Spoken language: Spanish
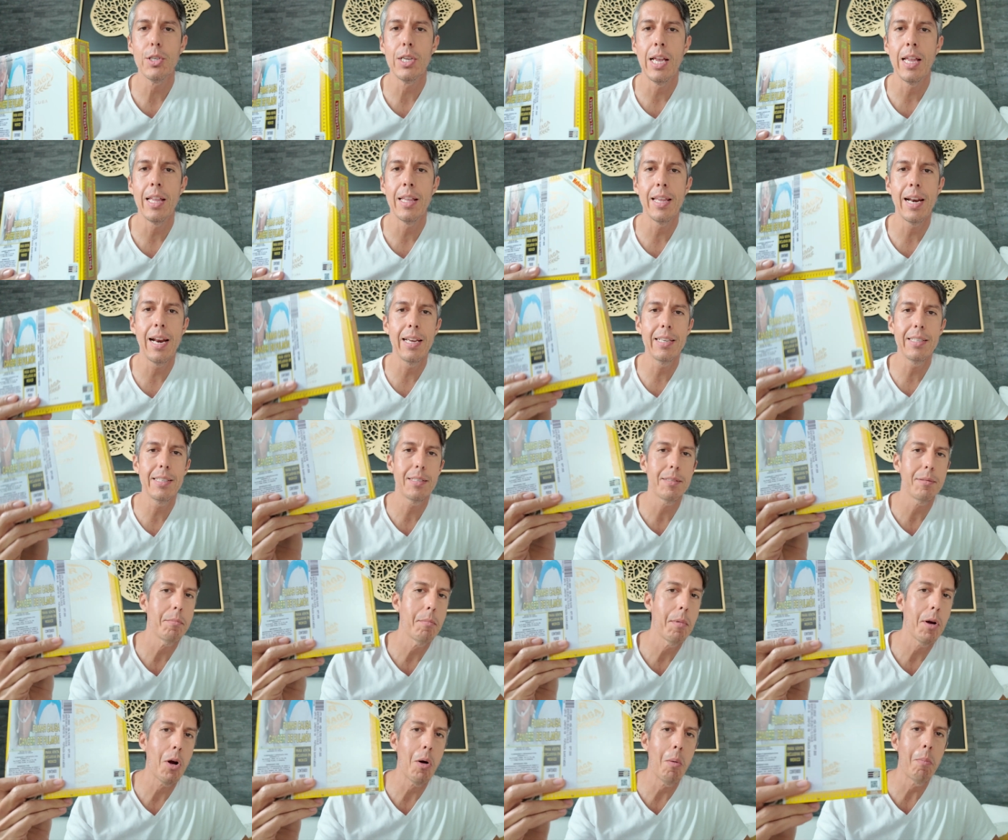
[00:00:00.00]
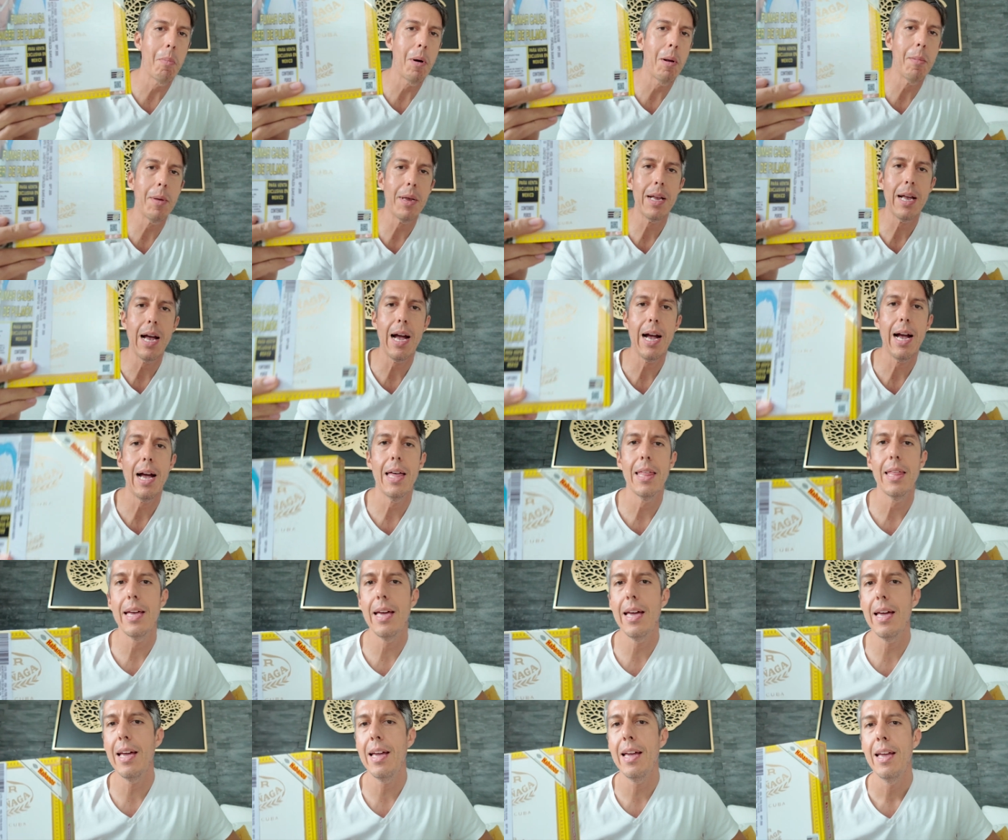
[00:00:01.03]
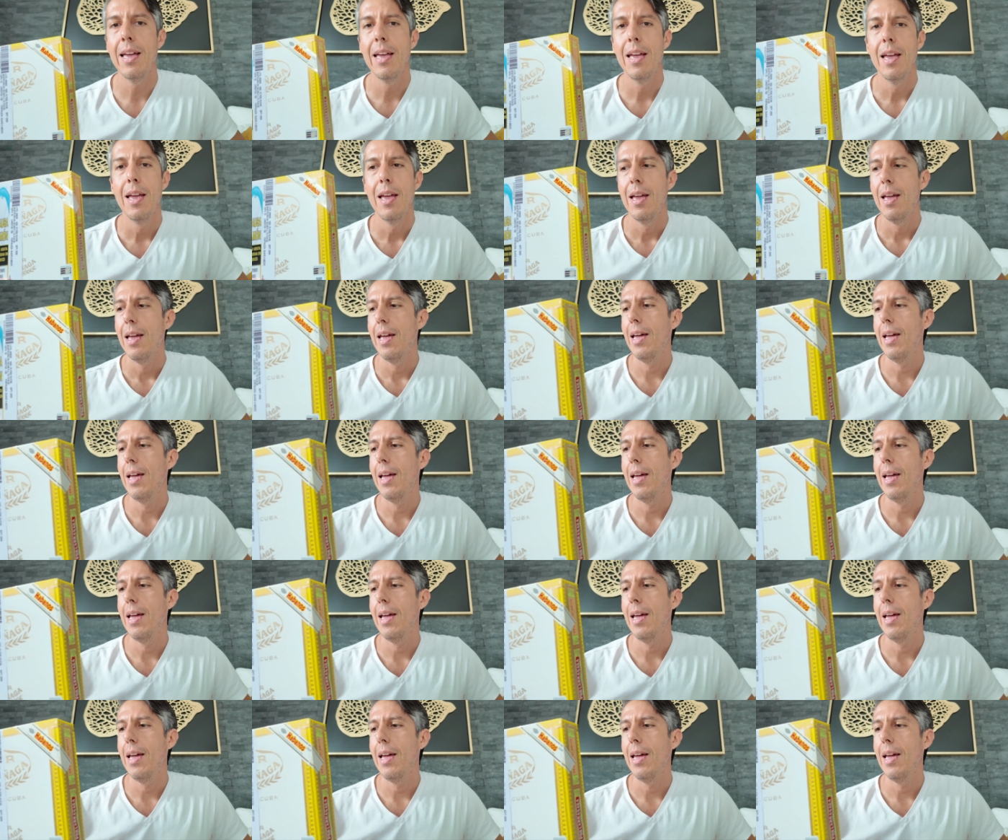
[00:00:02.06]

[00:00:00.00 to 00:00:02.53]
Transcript: San Andrés, me compré mi caja de,